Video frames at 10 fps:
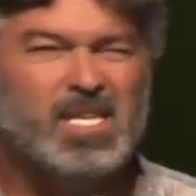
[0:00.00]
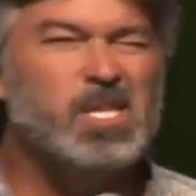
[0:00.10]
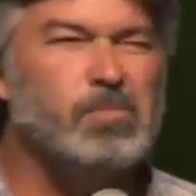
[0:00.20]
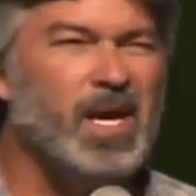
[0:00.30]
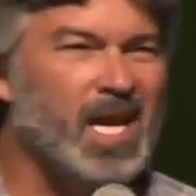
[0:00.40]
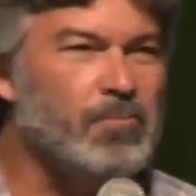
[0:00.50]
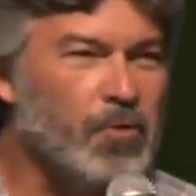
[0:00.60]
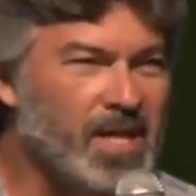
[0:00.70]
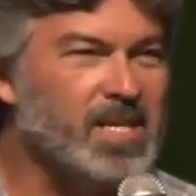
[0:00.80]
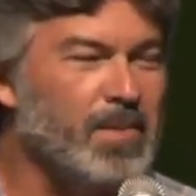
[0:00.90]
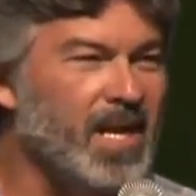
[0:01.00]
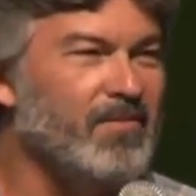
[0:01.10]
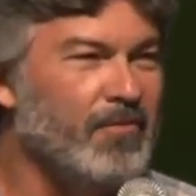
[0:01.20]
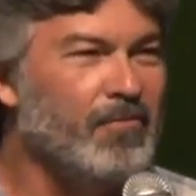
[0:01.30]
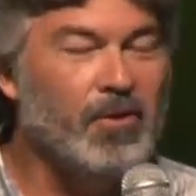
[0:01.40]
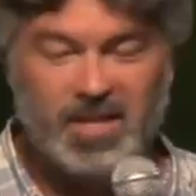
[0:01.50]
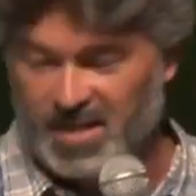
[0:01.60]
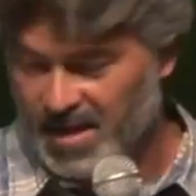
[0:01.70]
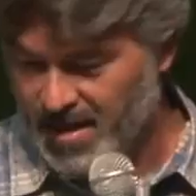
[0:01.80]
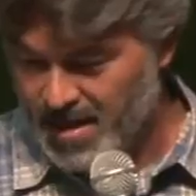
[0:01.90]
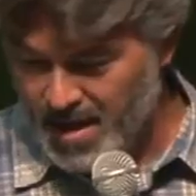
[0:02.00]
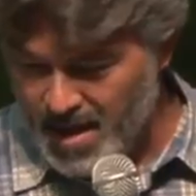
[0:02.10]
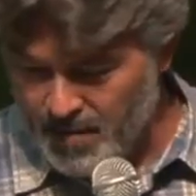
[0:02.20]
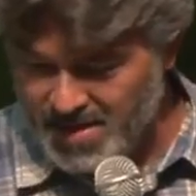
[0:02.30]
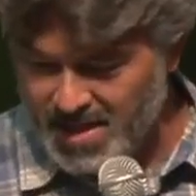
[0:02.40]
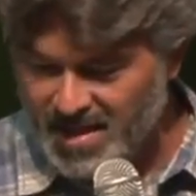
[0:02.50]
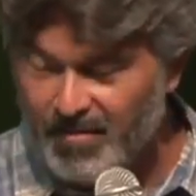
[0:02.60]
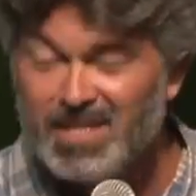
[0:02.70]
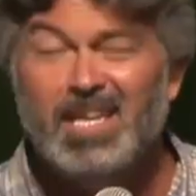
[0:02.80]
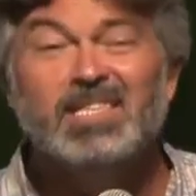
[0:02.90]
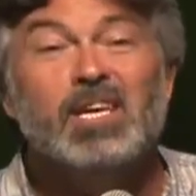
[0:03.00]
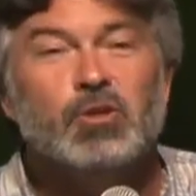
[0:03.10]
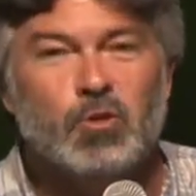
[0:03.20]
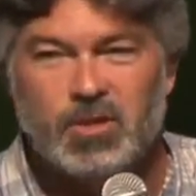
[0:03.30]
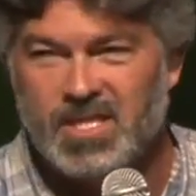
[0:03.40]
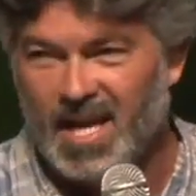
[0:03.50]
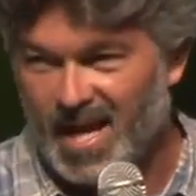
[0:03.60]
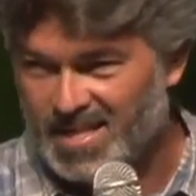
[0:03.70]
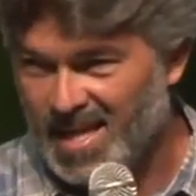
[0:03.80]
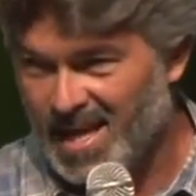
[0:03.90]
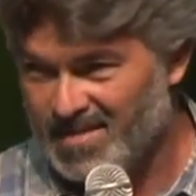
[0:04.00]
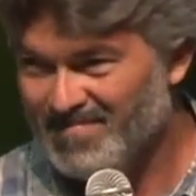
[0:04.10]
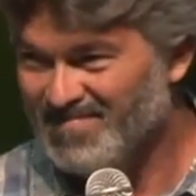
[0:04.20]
desesperado, porque essa palavra é forte, né? Mas ele estava desejoso de casar.